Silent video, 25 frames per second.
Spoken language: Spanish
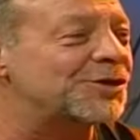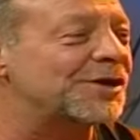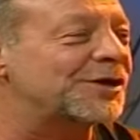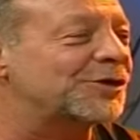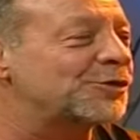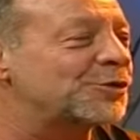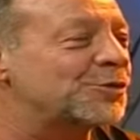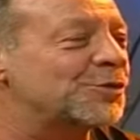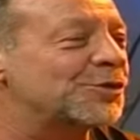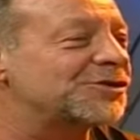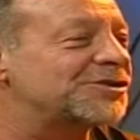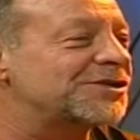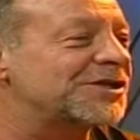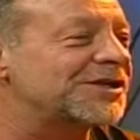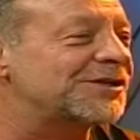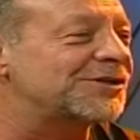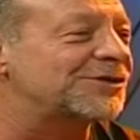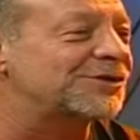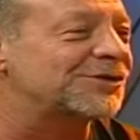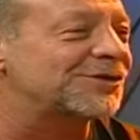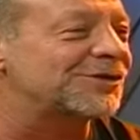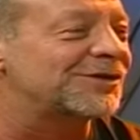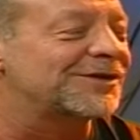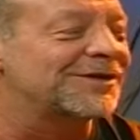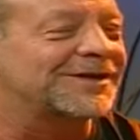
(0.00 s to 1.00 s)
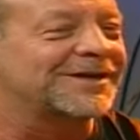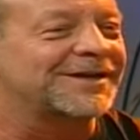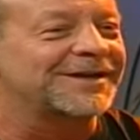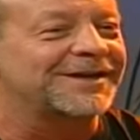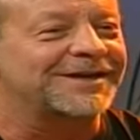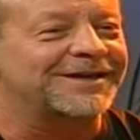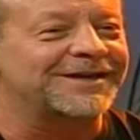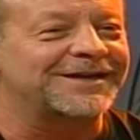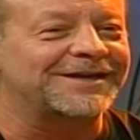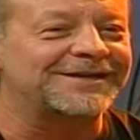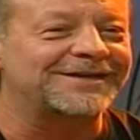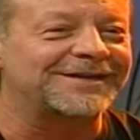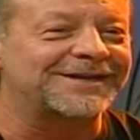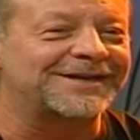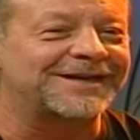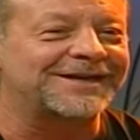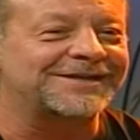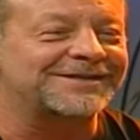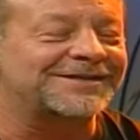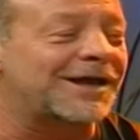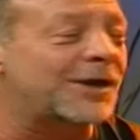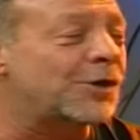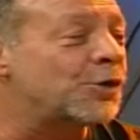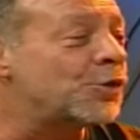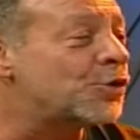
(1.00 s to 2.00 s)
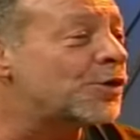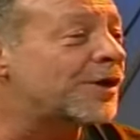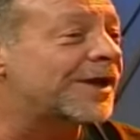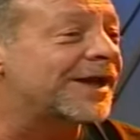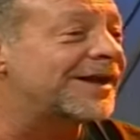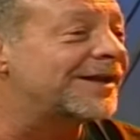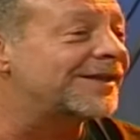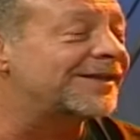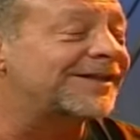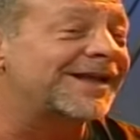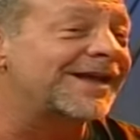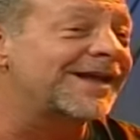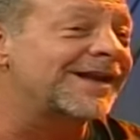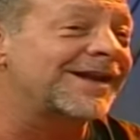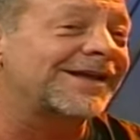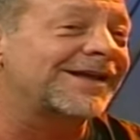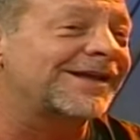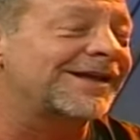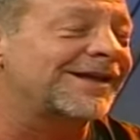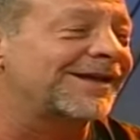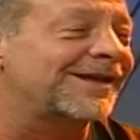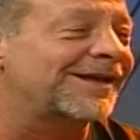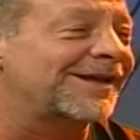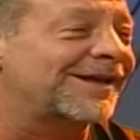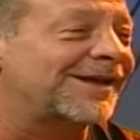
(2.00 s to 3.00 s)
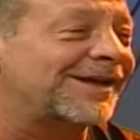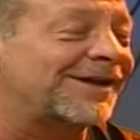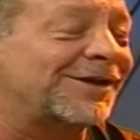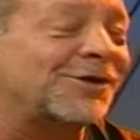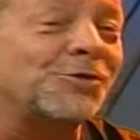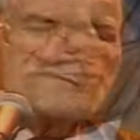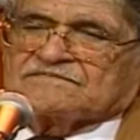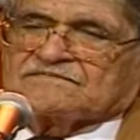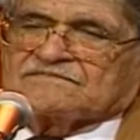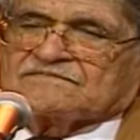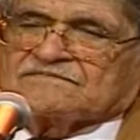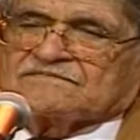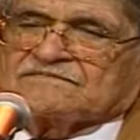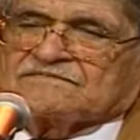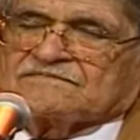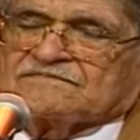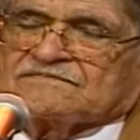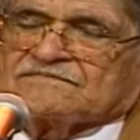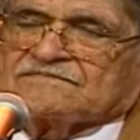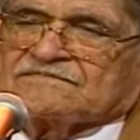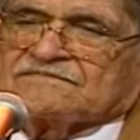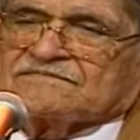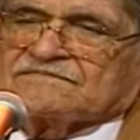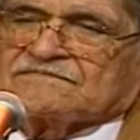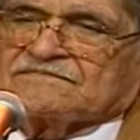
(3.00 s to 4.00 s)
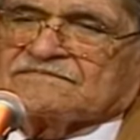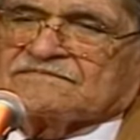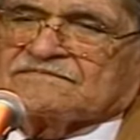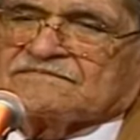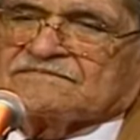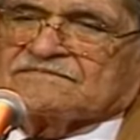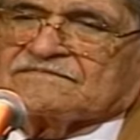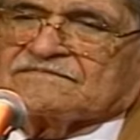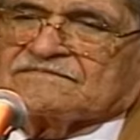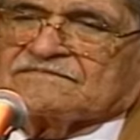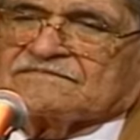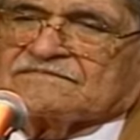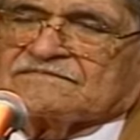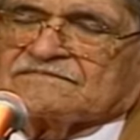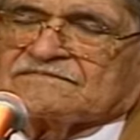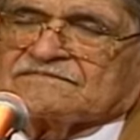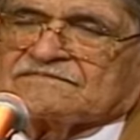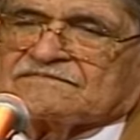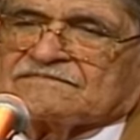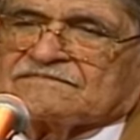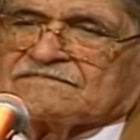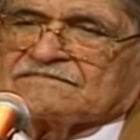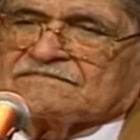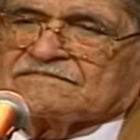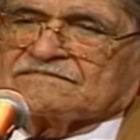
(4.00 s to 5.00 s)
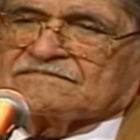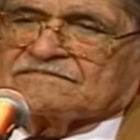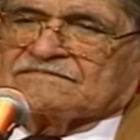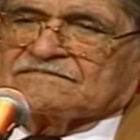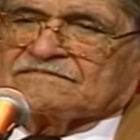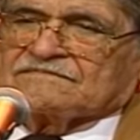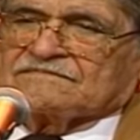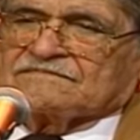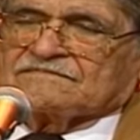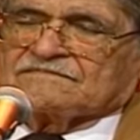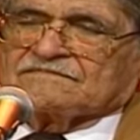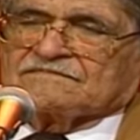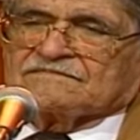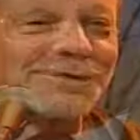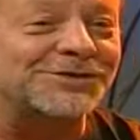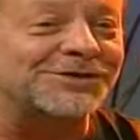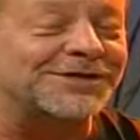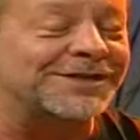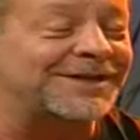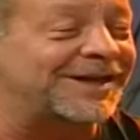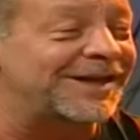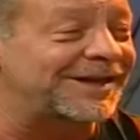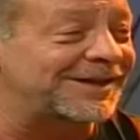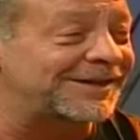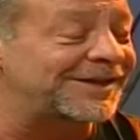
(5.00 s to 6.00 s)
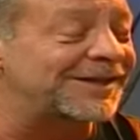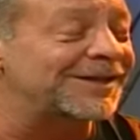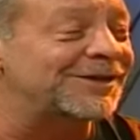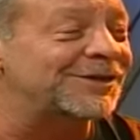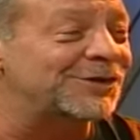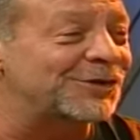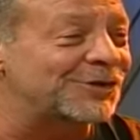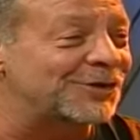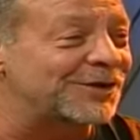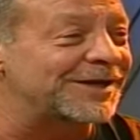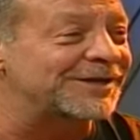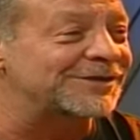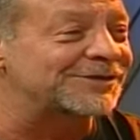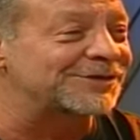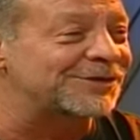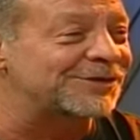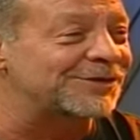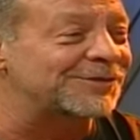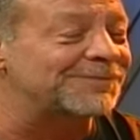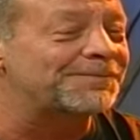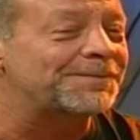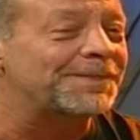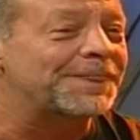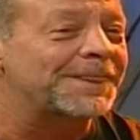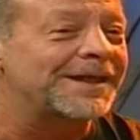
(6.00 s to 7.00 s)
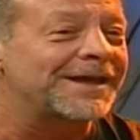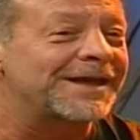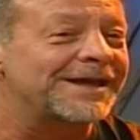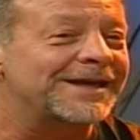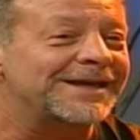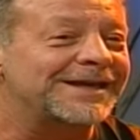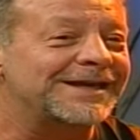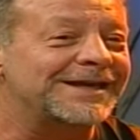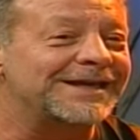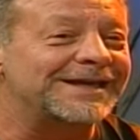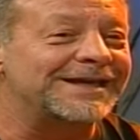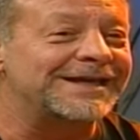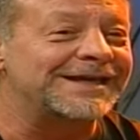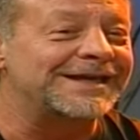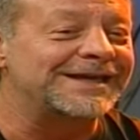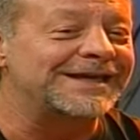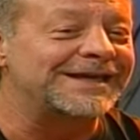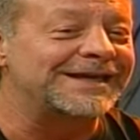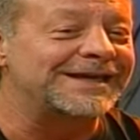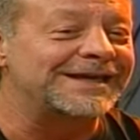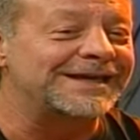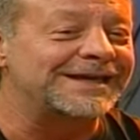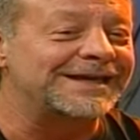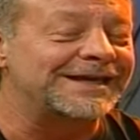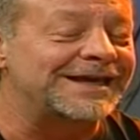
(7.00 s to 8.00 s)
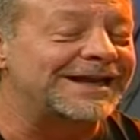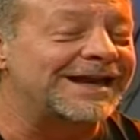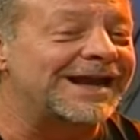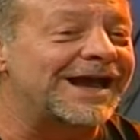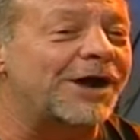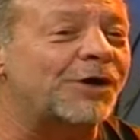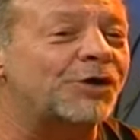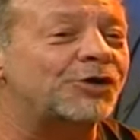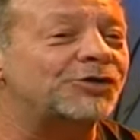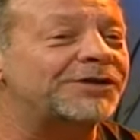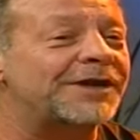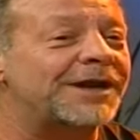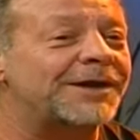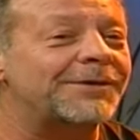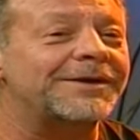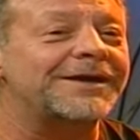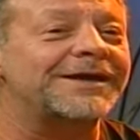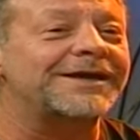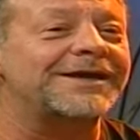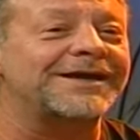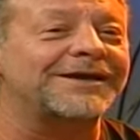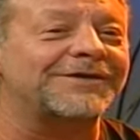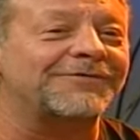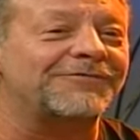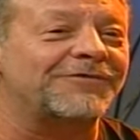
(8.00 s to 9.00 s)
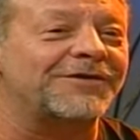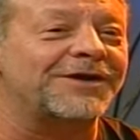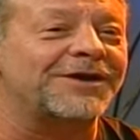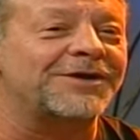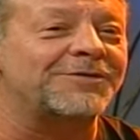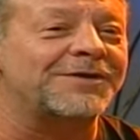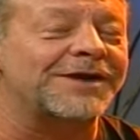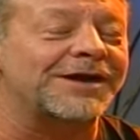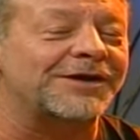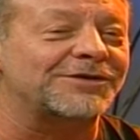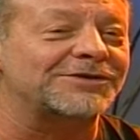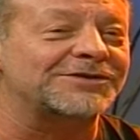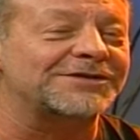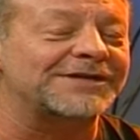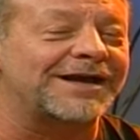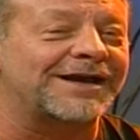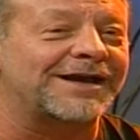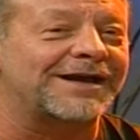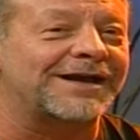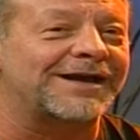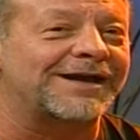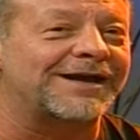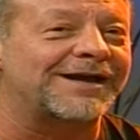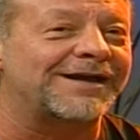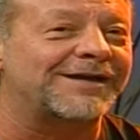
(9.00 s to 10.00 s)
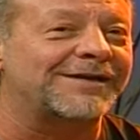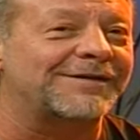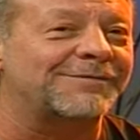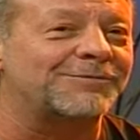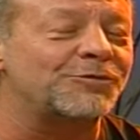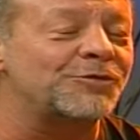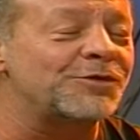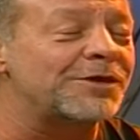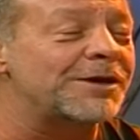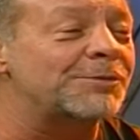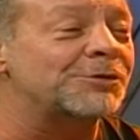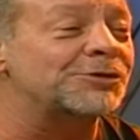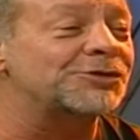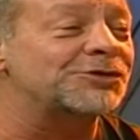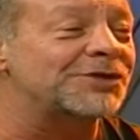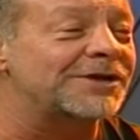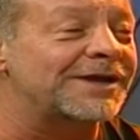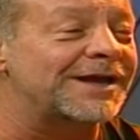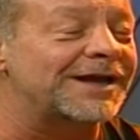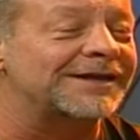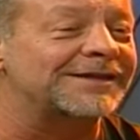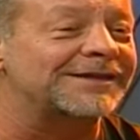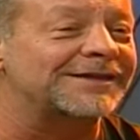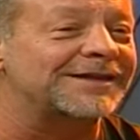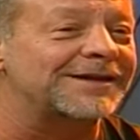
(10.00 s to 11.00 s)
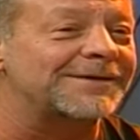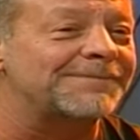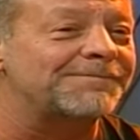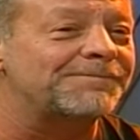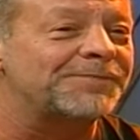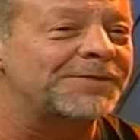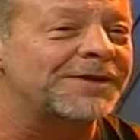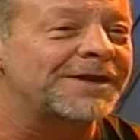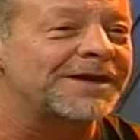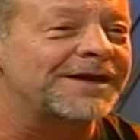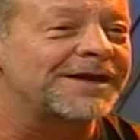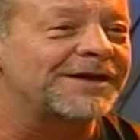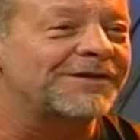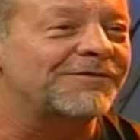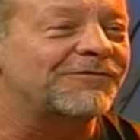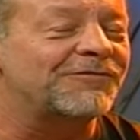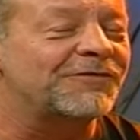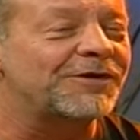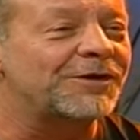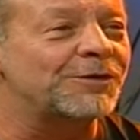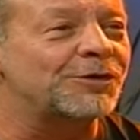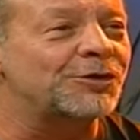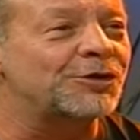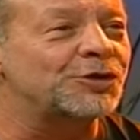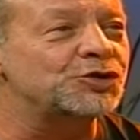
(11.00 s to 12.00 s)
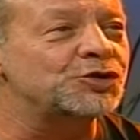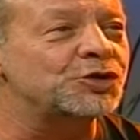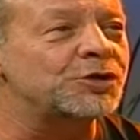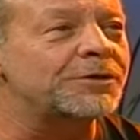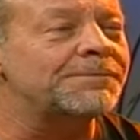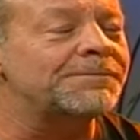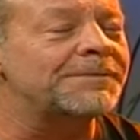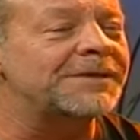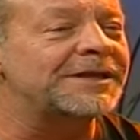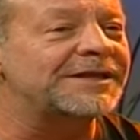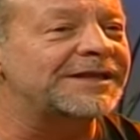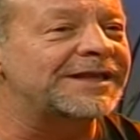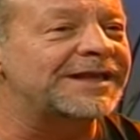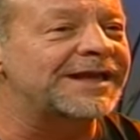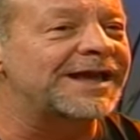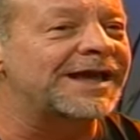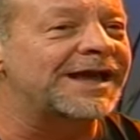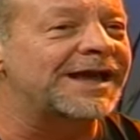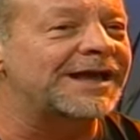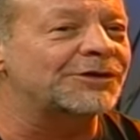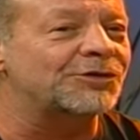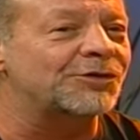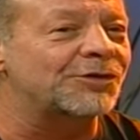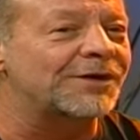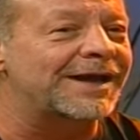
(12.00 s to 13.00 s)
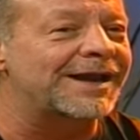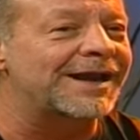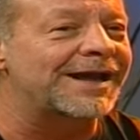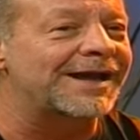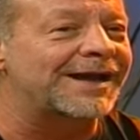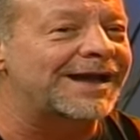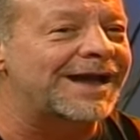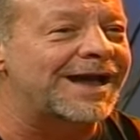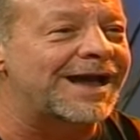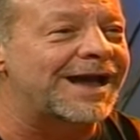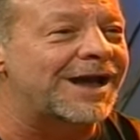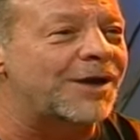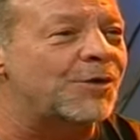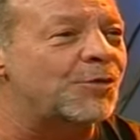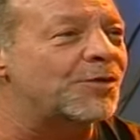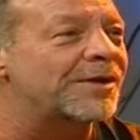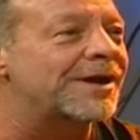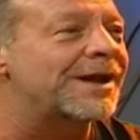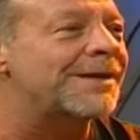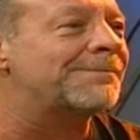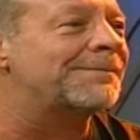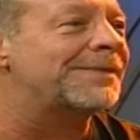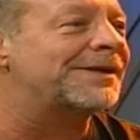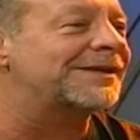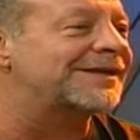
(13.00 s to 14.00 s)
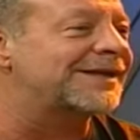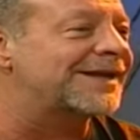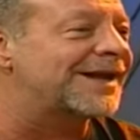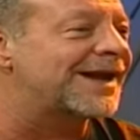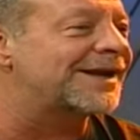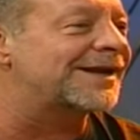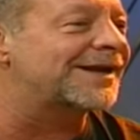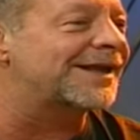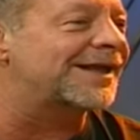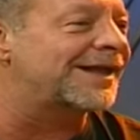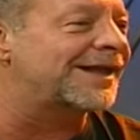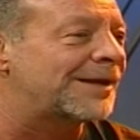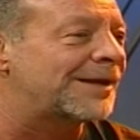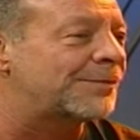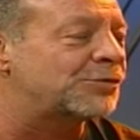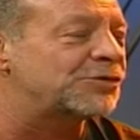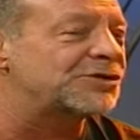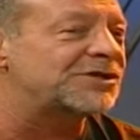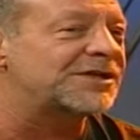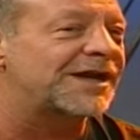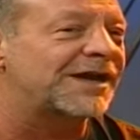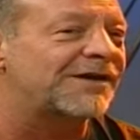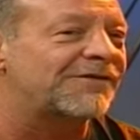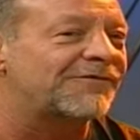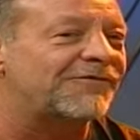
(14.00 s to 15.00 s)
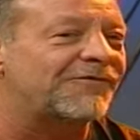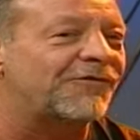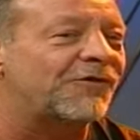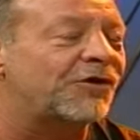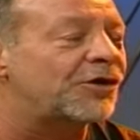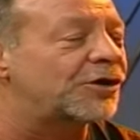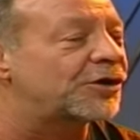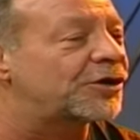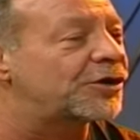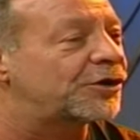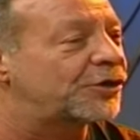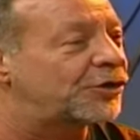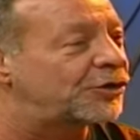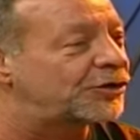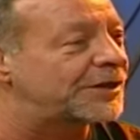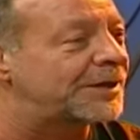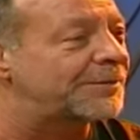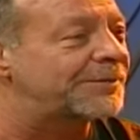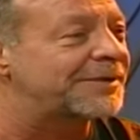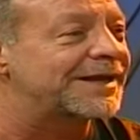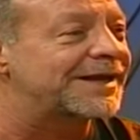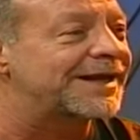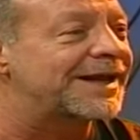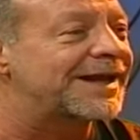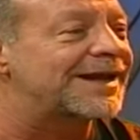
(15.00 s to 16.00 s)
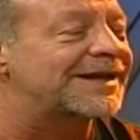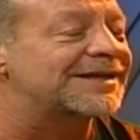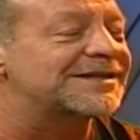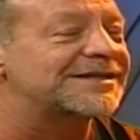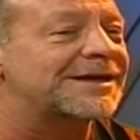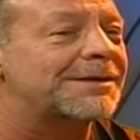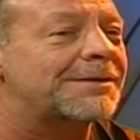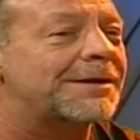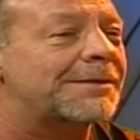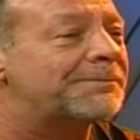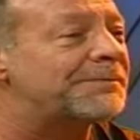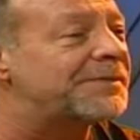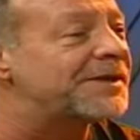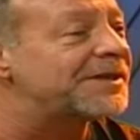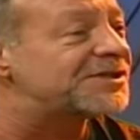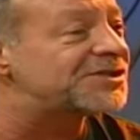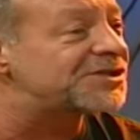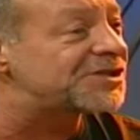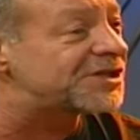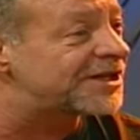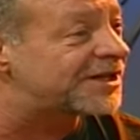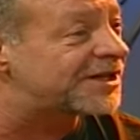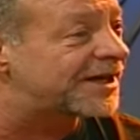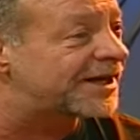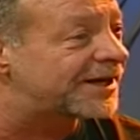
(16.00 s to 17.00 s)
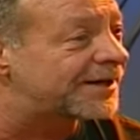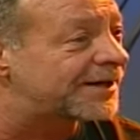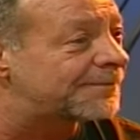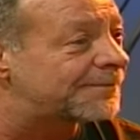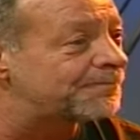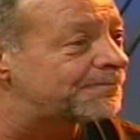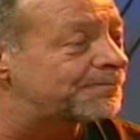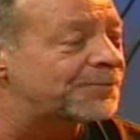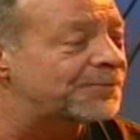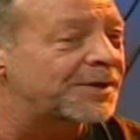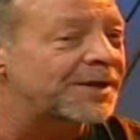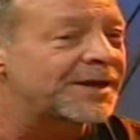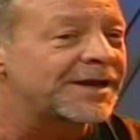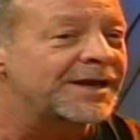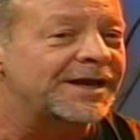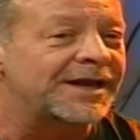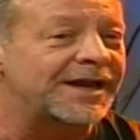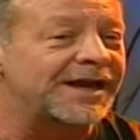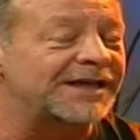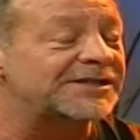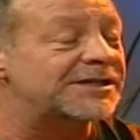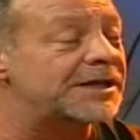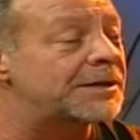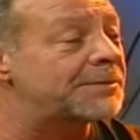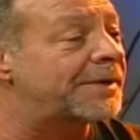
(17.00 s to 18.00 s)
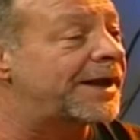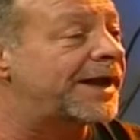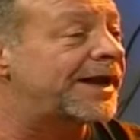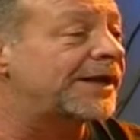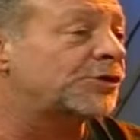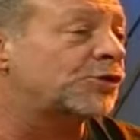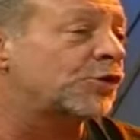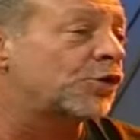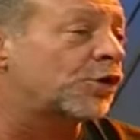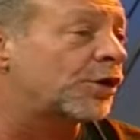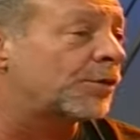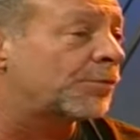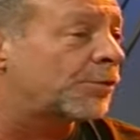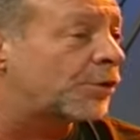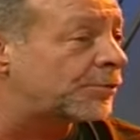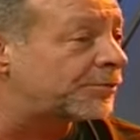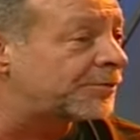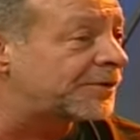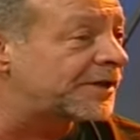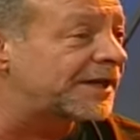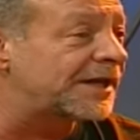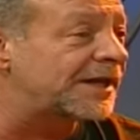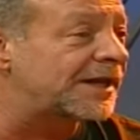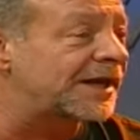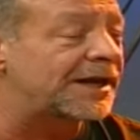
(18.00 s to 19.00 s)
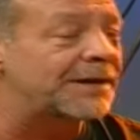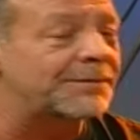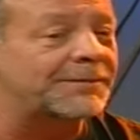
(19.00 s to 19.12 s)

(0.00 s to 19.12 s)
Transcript: que tuvo Sixto, esa luz que él tiene, eh, iluminó a todo el estadio y el estadio se entendió eso. ¿no? Y, la otra vez que fue una cosa muy emocionante fue cuando yo invité a tocar acá a un gran patriarca música folk norteamericana que se llama Pete Seeger, es el maestro de Bob Dylan, el